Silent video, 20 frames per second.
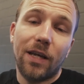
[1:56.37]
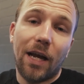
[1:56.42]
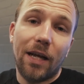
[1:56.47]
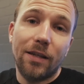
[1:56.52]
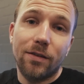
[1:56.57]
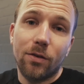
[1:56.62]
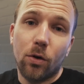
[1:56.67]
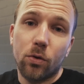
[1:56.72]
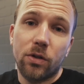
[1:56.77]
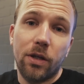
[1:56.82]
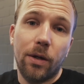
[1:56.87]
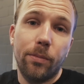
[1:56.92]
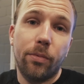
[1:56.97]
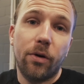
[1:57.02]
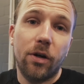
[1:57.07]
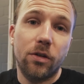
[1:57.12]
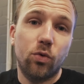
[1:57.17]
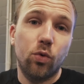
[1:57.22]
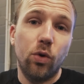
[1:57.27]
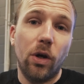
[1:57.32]

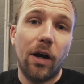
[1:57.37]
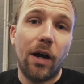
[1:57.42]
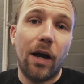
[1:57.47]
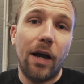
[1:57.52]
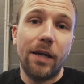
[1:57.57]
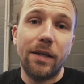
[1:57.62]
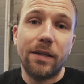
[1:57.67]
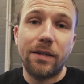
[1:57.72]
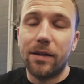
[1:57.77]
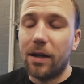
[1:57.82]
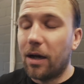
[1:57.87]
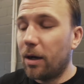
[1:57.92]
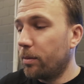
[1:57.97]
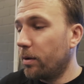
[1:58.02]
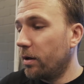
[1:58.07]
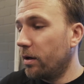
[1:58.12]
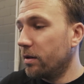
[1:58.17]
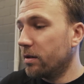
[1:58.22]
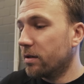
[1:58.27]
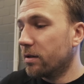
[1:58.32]
Ansaugtemperatur erreichen.
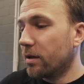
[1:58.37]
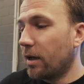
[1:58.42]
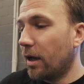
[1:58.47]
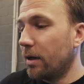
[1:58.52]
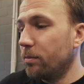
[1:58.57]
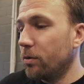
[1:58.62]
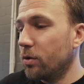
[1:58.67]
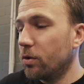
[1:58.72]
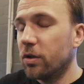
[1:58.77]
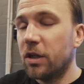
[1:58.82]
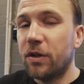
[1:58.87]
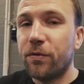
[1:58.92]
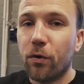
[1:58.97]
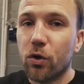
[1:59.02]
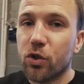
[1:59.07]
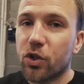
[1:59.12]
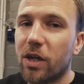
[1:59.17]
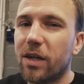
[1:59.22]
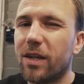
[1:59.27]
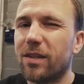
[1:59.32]
Aber ich kann mir noch nicht
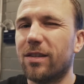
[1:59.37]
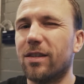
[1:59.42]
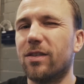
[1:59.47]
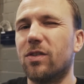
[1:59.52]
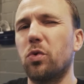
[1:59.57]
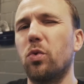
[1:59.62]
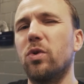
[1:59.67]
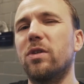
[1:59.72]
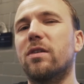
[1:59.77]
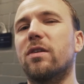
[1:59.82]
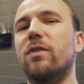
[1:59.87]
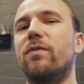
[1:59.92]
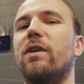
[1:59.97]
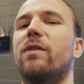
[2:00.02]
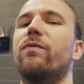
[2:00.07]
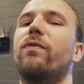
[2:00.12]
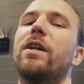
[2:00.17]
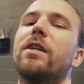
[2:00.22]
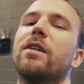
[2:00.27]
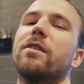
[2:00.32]
vorstellen, dass das so ins
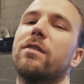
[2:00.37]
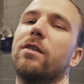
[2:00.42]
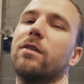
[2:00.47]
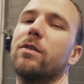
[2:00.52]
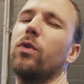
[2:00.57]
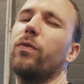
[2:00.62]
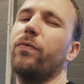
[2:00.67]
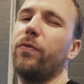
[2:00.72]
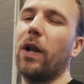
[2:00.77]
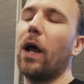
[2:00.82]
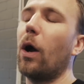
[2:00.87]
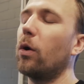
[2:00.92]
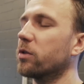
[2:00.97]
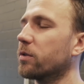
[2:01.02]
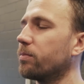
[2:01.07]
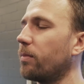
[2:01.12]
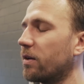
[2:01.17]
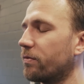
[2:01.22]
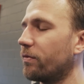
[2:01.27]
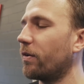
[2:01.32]
Gewicht fällt, dass das noch viel
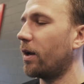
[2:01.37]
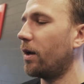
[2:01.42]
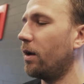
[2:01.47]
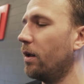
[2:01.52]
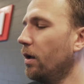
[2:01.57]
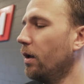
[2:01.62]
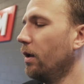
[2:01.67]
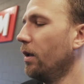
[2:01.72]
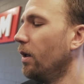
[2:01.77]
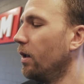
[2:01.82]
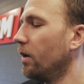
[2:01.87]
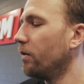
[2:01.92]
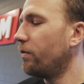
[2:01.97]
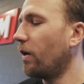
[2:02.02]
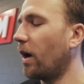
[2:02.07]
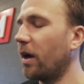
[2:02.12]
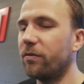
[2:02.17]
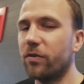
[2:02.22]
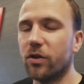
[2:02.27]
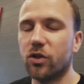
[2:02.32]
ausmacht, weil
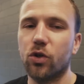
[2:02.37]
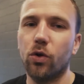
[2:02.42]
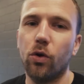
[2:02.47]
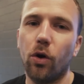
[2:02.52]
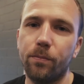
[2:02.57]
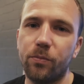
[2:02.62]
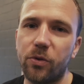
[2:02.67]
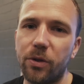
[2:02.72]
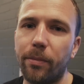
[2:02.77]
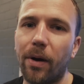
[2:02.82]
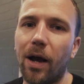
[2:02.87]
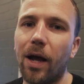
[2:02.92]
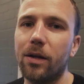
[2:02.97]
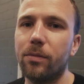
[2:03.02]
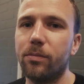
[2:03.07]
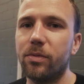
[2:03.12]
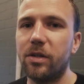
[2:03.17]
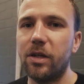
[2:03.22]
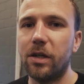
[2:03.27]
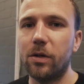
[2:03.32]
wir einfach schon optimale
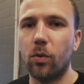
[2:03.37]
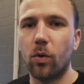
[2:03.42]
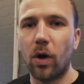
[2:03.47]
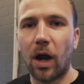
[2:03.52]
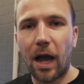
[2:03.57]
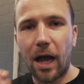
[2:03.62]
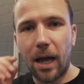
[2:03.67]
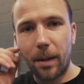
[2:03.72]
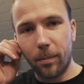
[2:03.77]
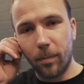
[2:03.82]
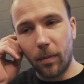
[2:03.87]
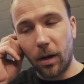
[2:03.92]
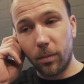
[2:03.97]
Bedingungen haben.